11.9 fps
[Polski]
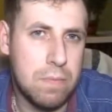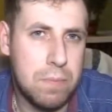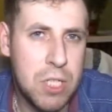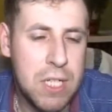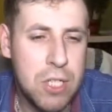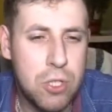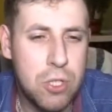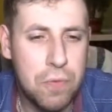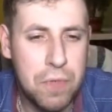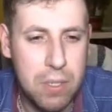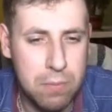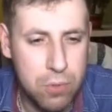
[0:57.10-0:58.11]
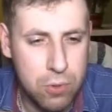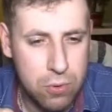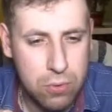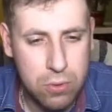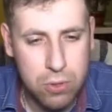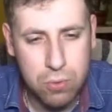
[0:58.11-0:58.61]
Przejdź do
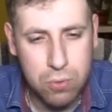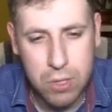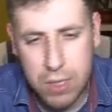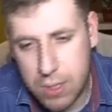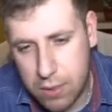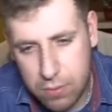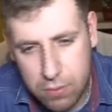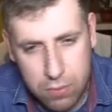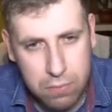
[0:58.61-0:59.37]
filmu, który